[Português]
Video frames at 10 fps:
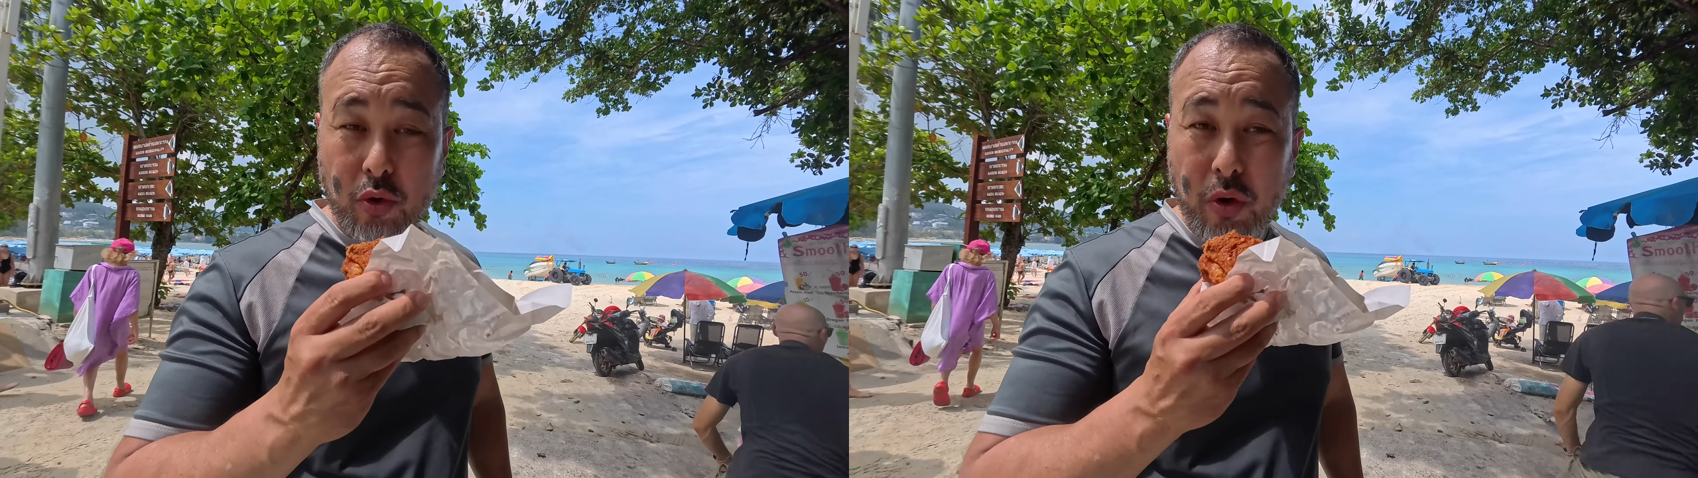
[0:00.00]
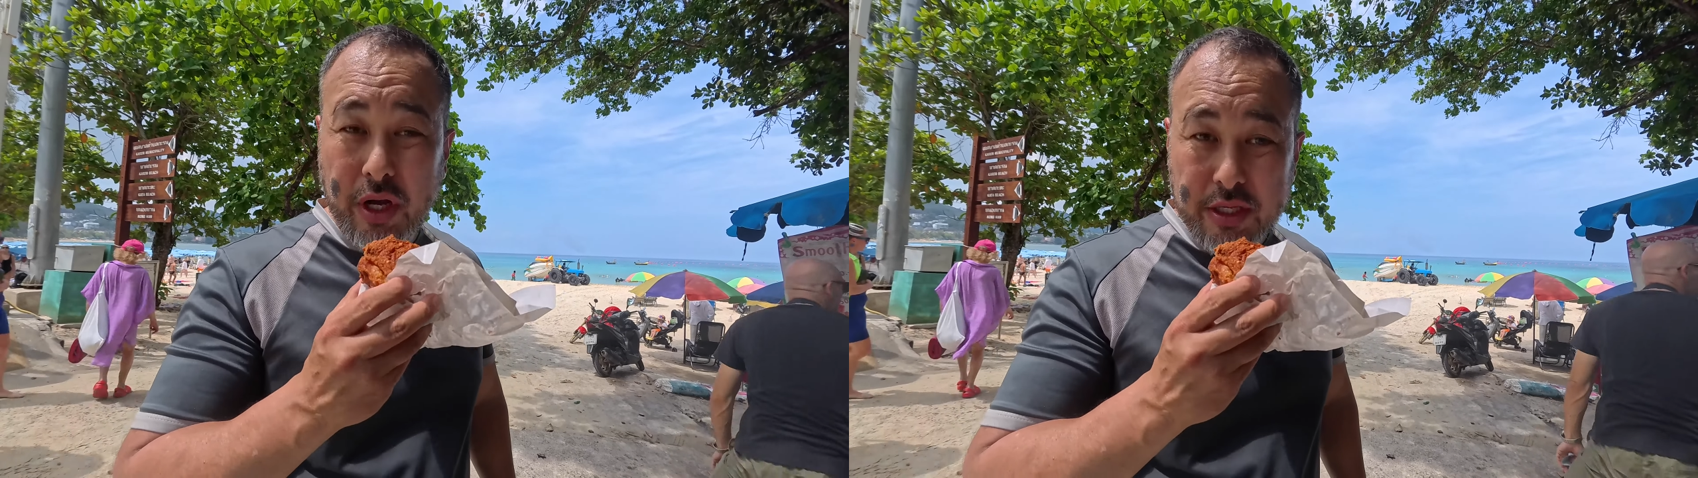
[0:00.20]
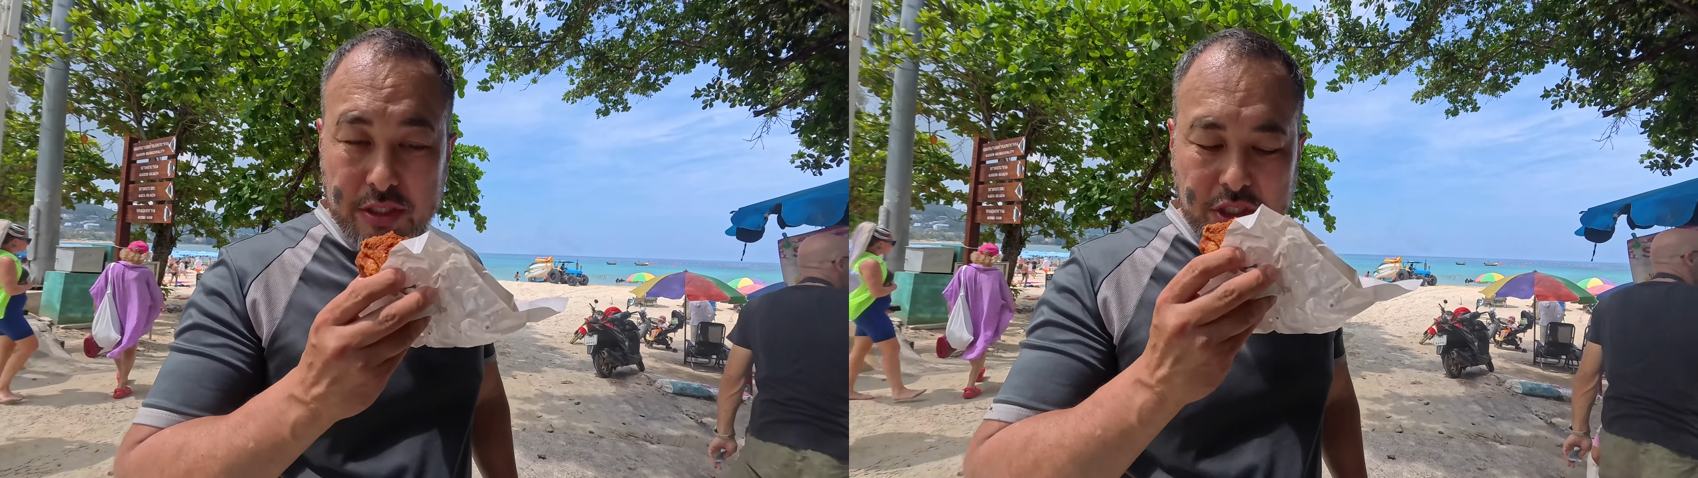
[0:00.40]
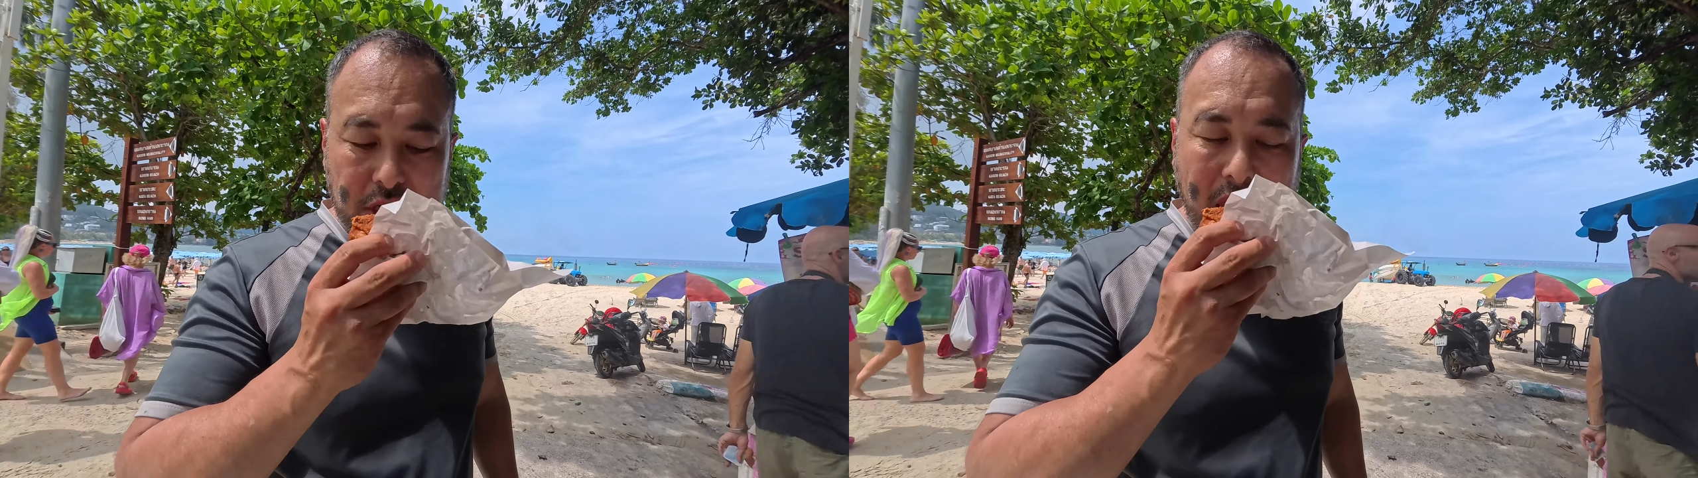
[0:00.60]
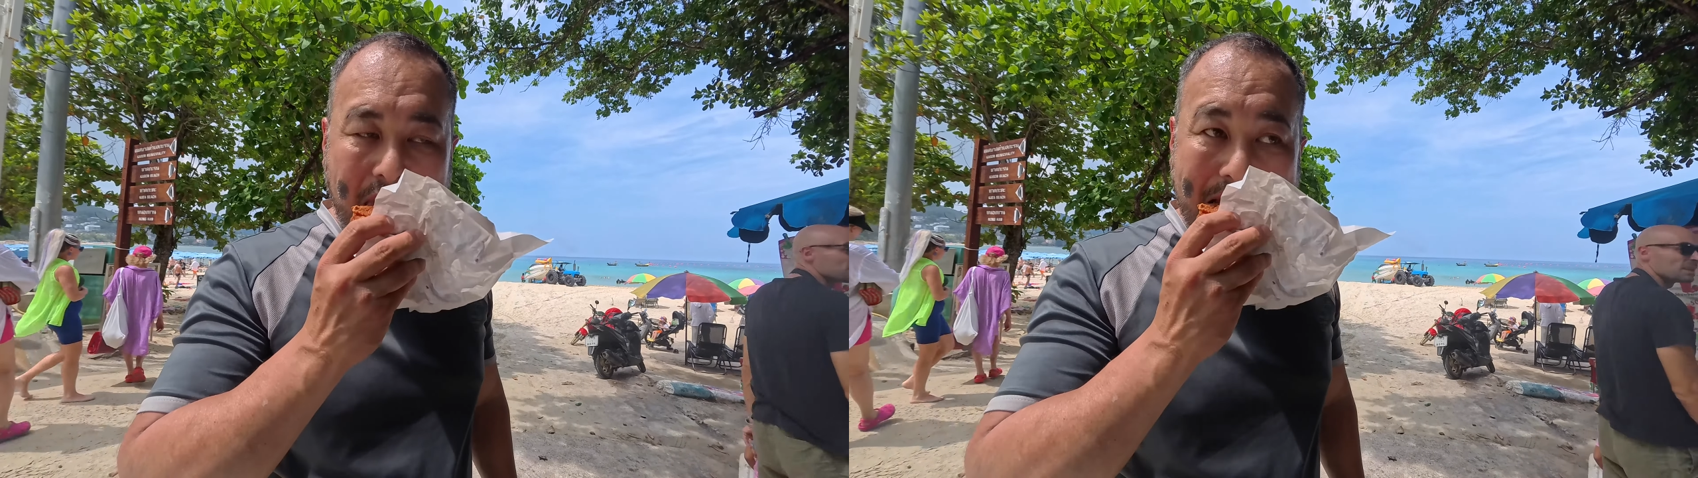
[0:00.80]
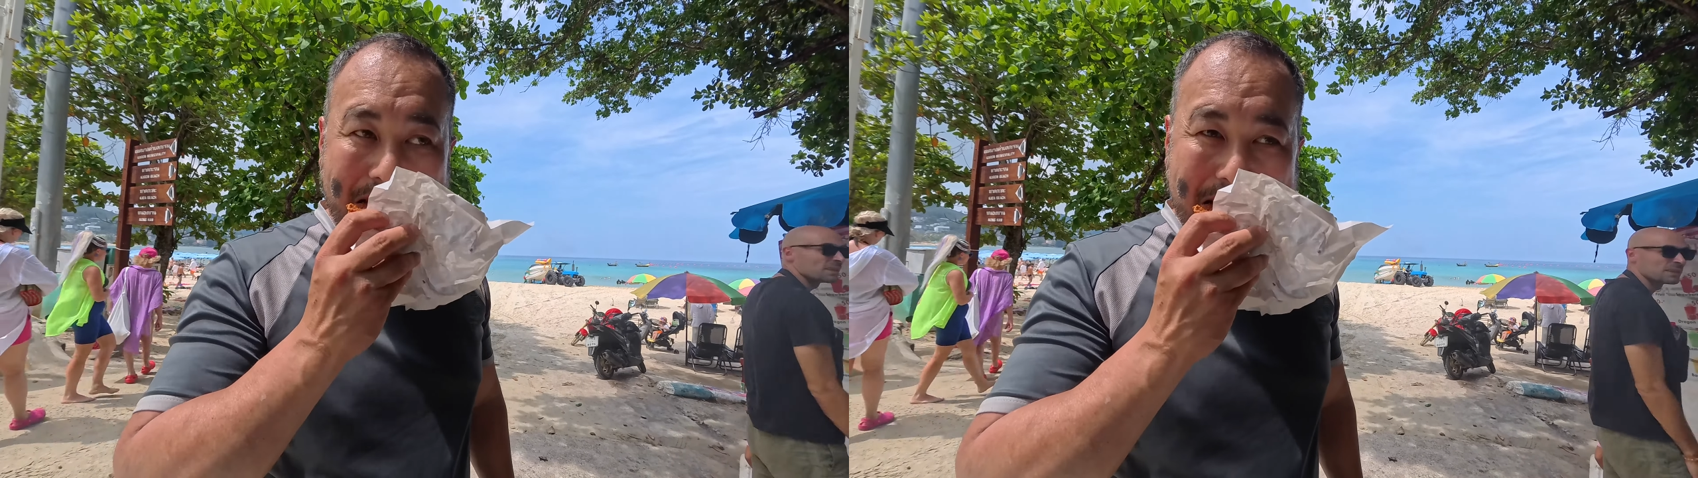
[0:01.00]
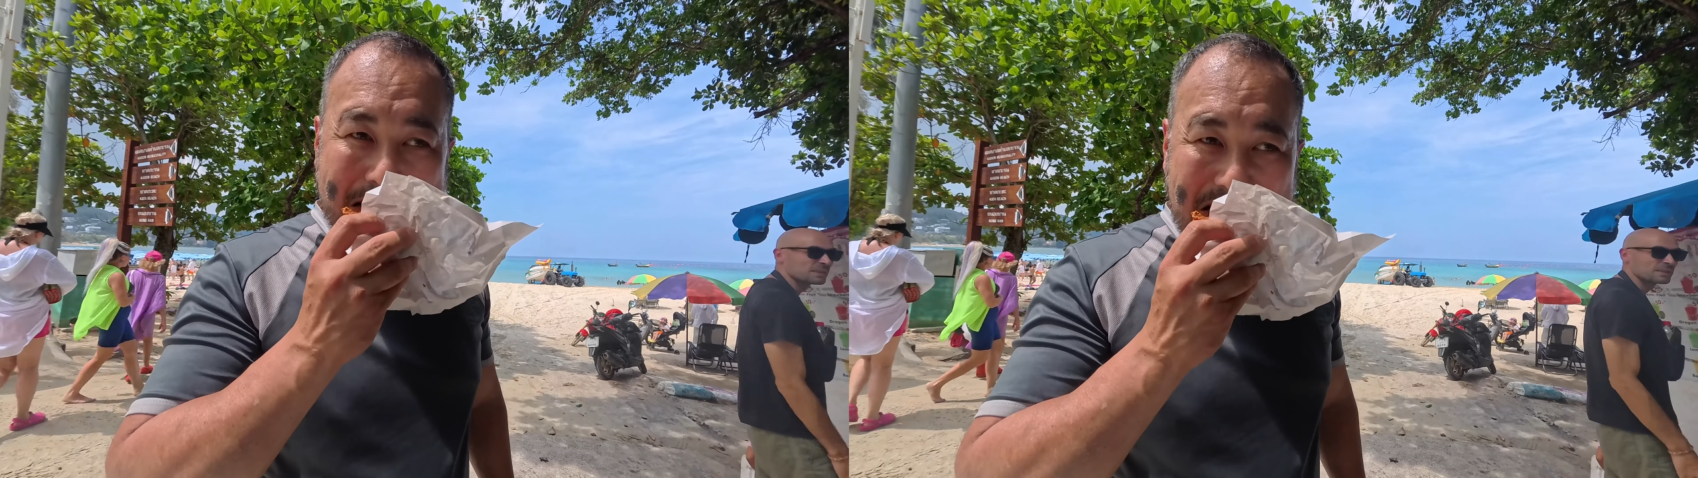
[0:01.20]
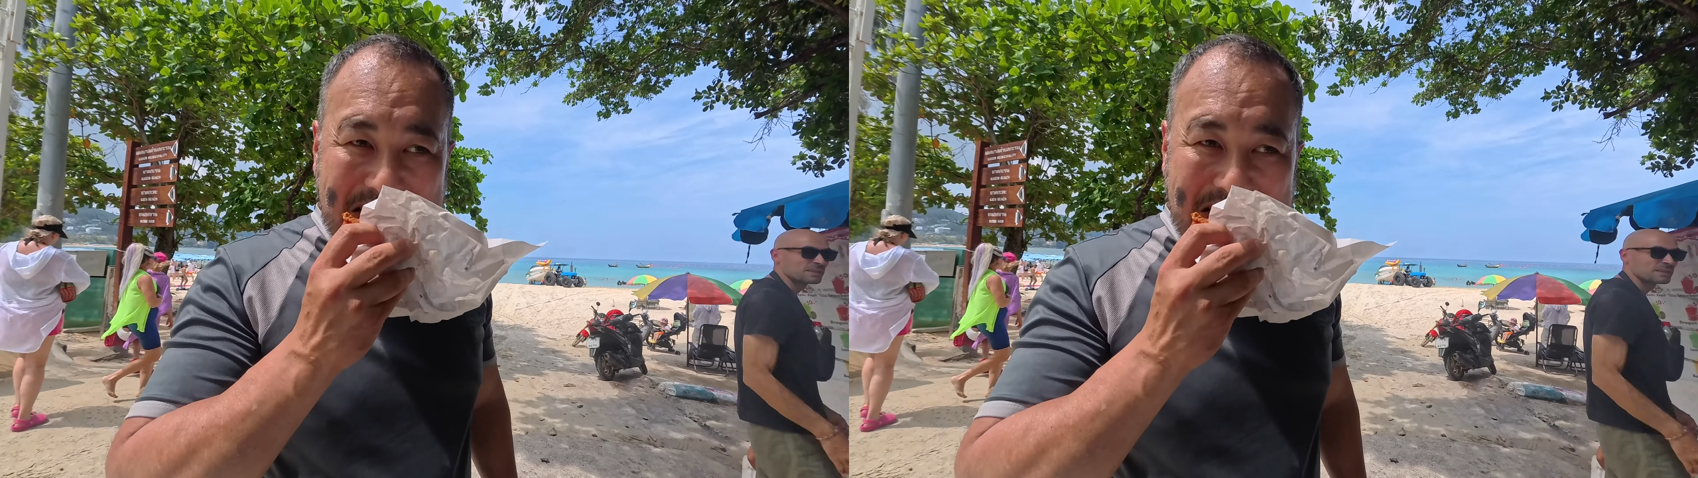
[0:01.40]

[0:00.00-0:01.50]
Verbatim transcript: crocante. Ah.